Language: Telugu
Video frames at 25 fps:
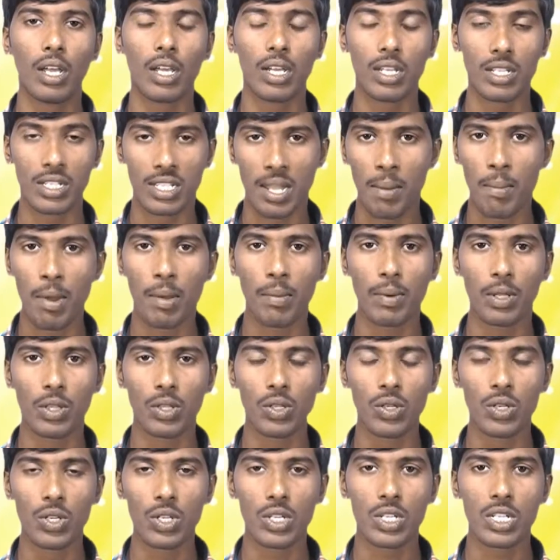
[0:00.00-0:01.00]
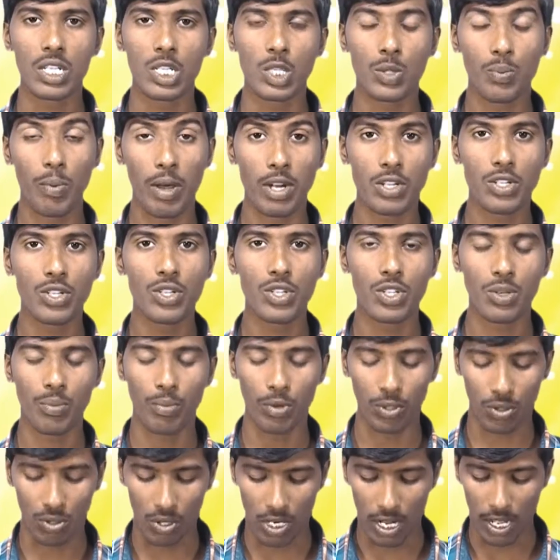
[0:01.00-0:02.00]
ఈ సమయమందు
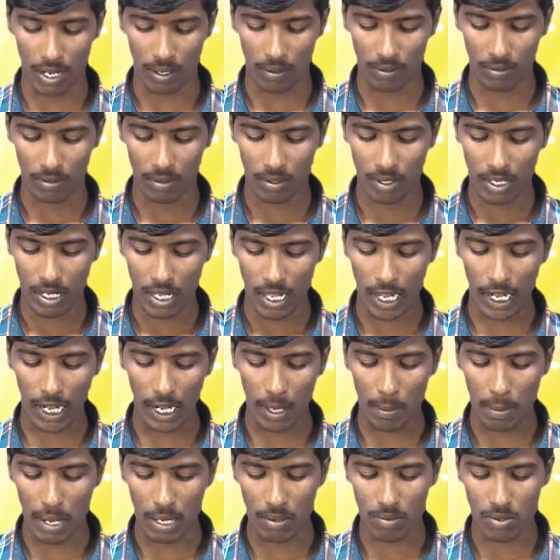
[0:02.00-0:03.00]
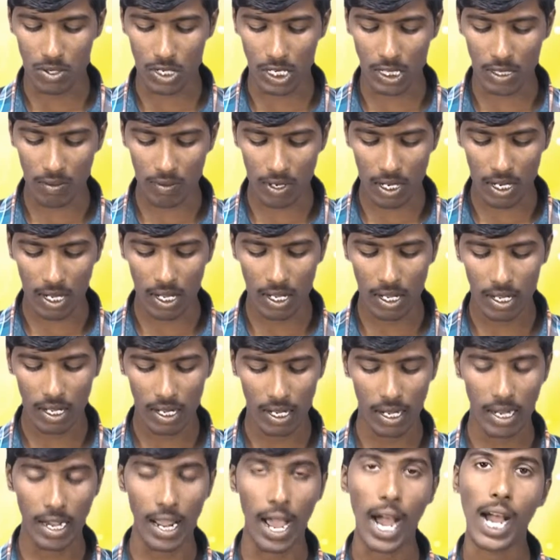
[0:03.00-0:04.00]
స్పర్శించబోతున్నారు ఇక్కడ మనం చదివిన
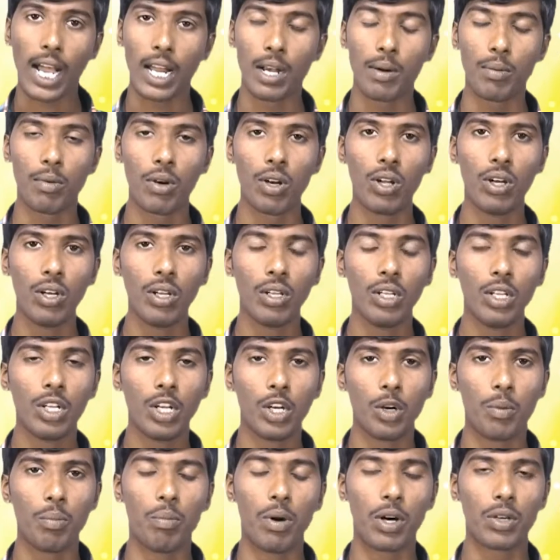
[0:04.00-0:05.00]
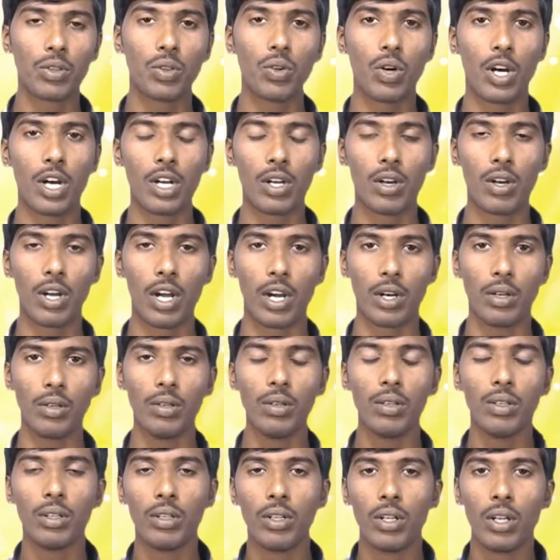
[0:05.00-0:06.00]
లేఖనంలో భక్తుడు అంటున్నాడు
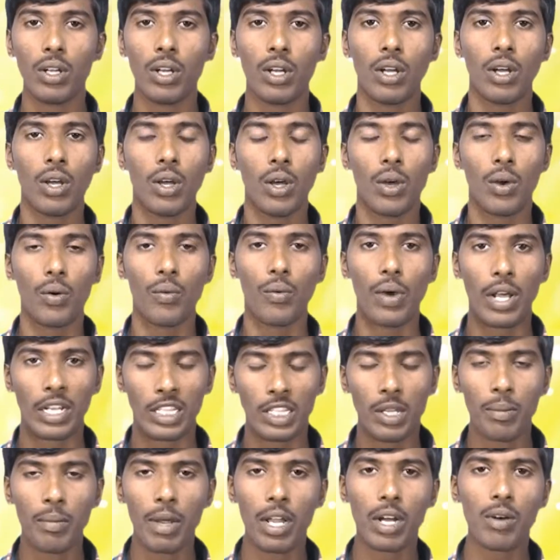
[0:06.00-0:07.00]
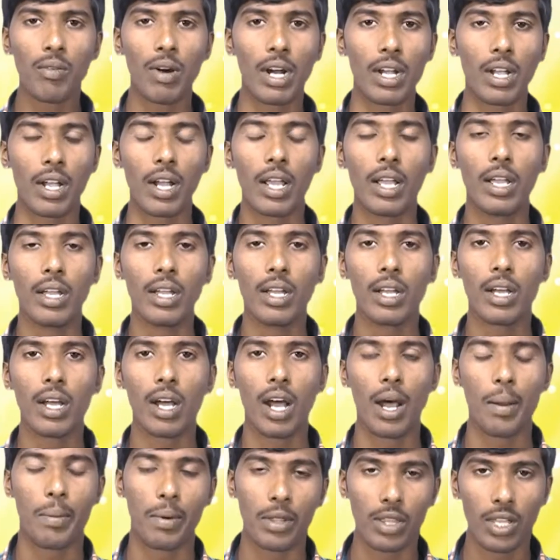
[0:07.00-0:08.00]
వ్యర్థమైన వాటిని
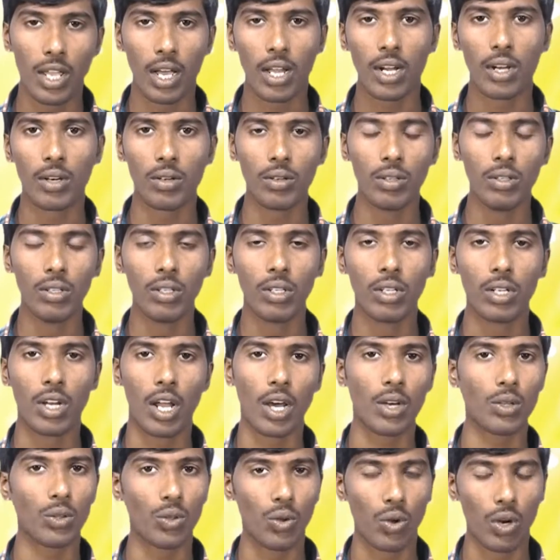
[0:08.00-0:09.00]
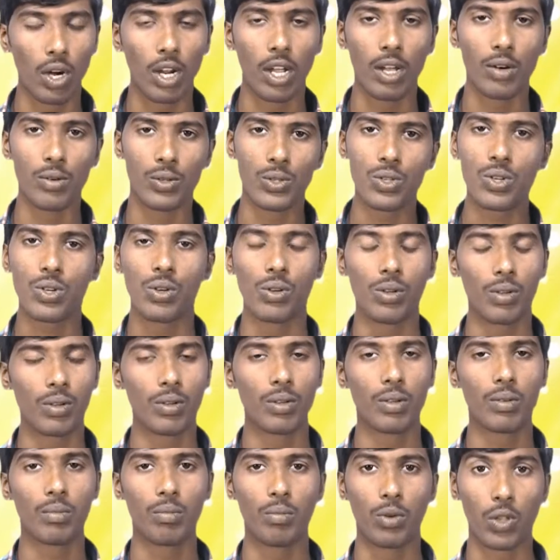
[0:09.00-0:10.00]
అబద్ధాలను నాకు దూరంగా ఉంచు
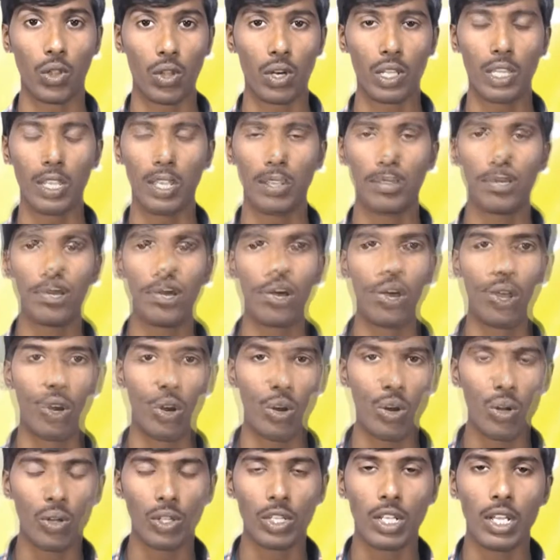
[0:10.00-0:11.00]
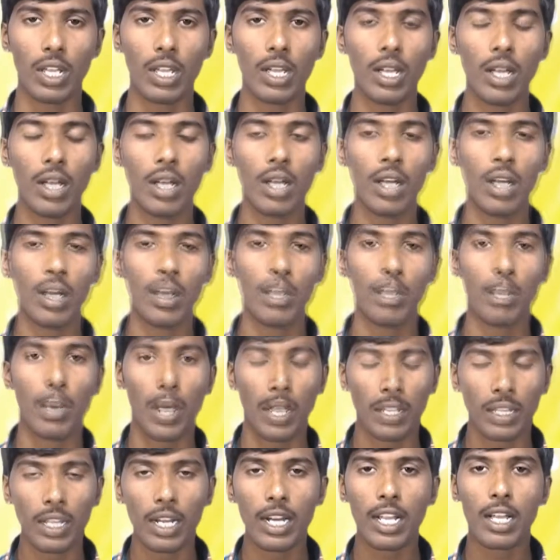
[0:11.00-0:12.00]
మొదటిది రెండోది
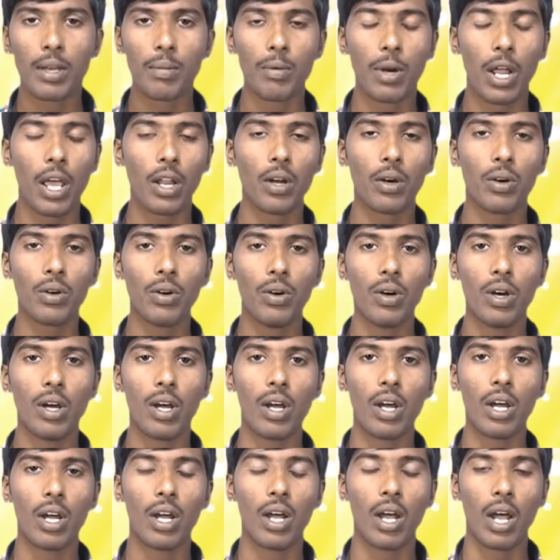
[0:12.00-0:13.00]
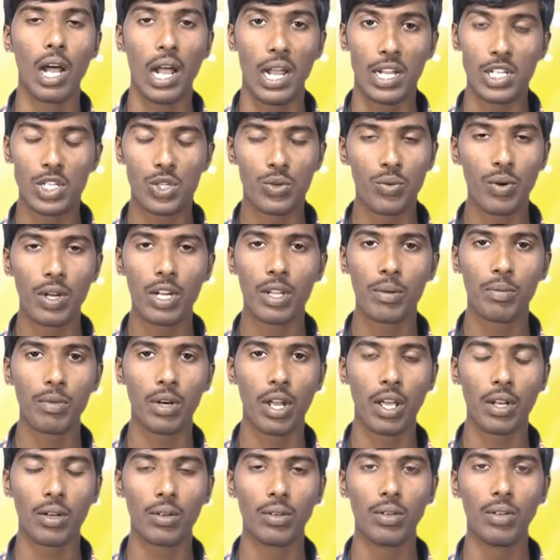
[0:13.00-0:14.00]
పేదరికమునైనను
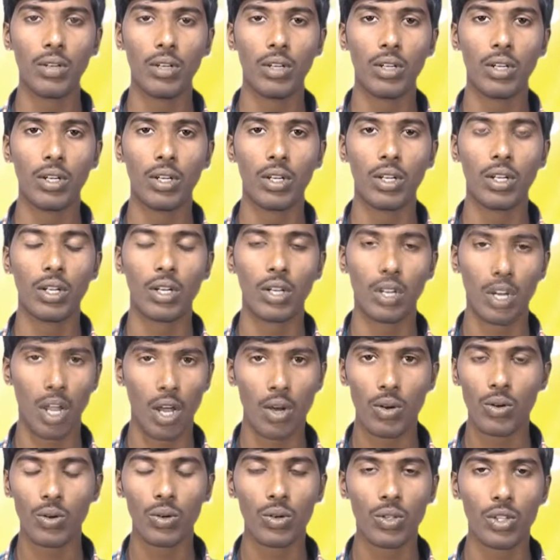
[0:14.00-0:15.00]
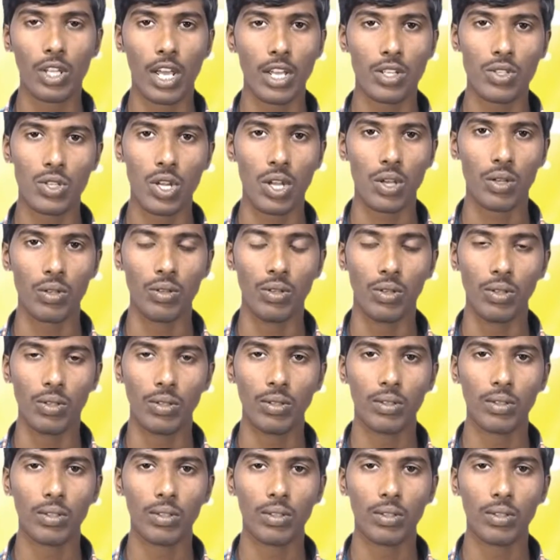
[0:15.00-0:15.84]
ఐశ్వర్యమునైనను నాకు దయచేయొద్దు